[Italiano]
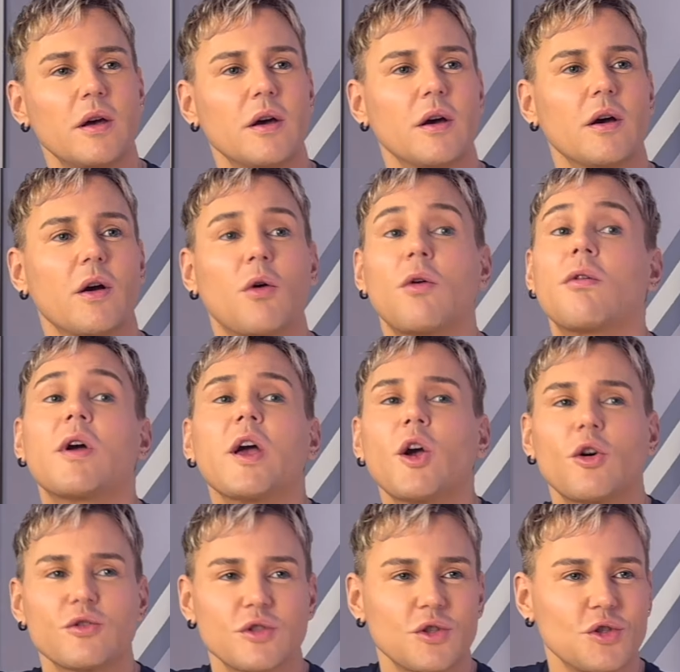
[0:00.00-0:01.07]
Eh, che
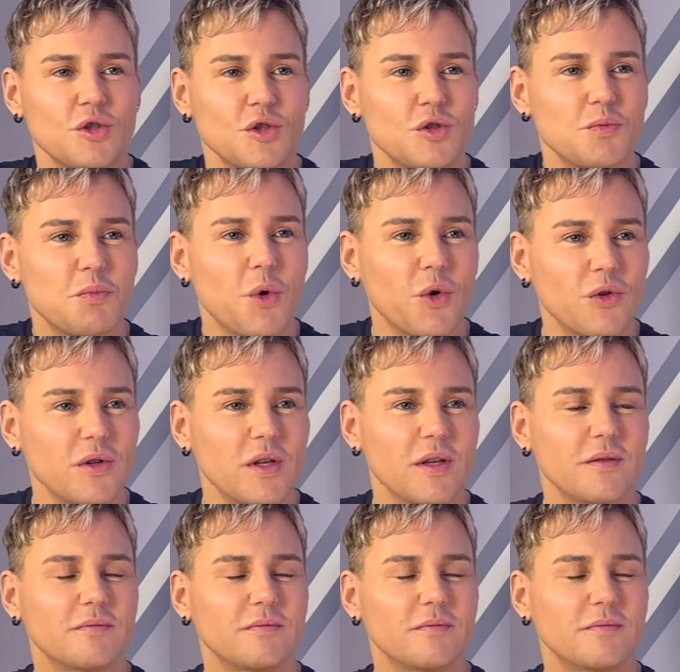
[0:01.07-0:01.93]
cosa ci rispondi?